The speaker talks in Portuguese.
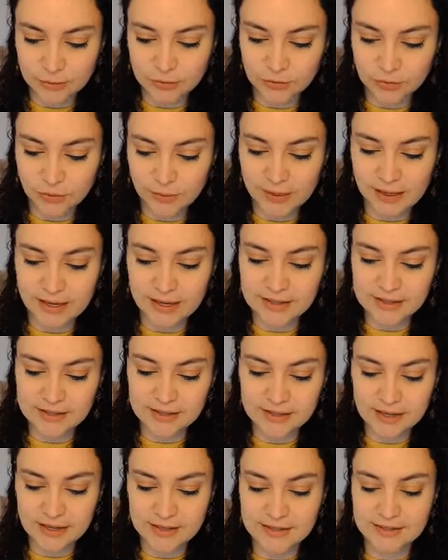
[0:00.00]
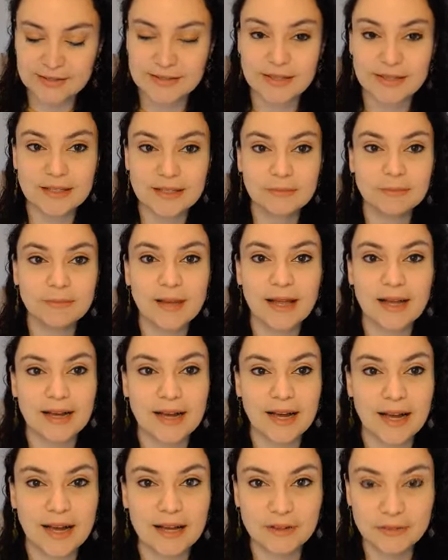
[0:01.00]
sobre a resistência ser
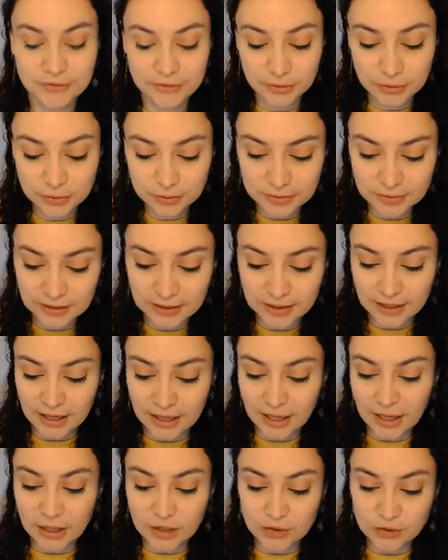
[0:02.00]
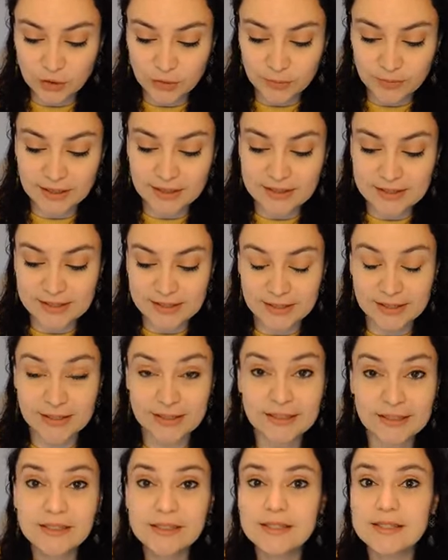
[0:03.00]
implacável, sobre ela ser
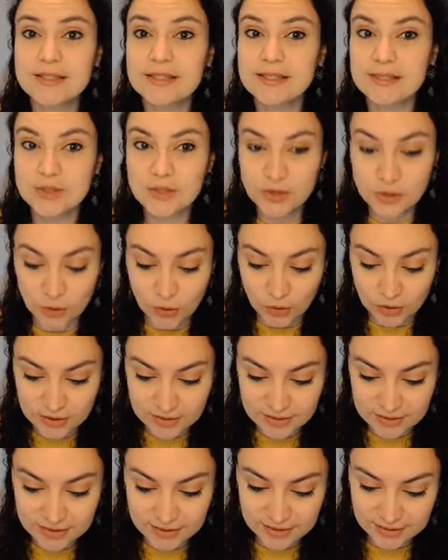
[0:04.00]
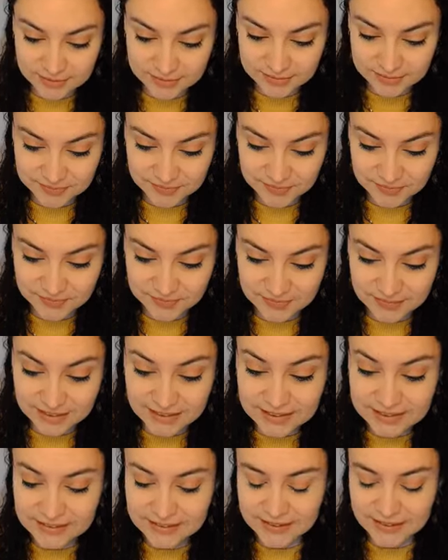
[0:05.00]
insidiosa,
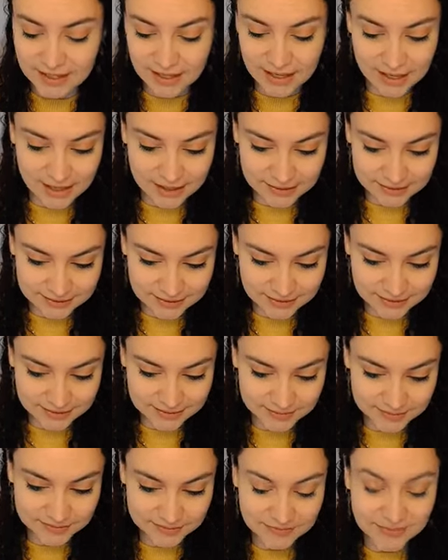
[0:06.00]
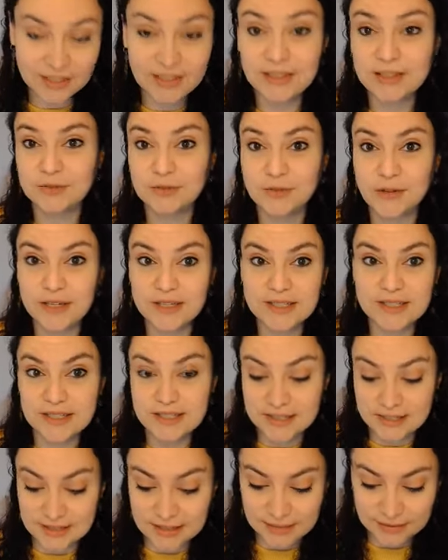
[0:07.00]
interna,
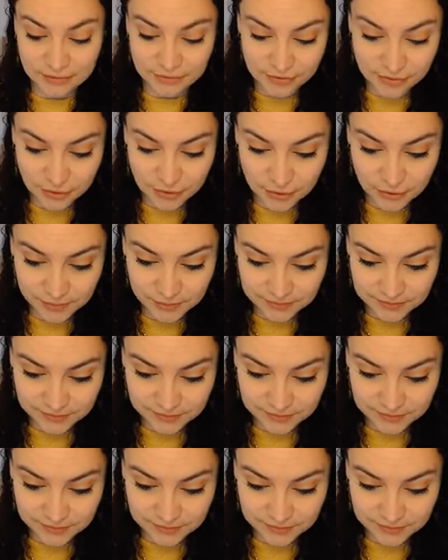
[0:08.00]
invencível,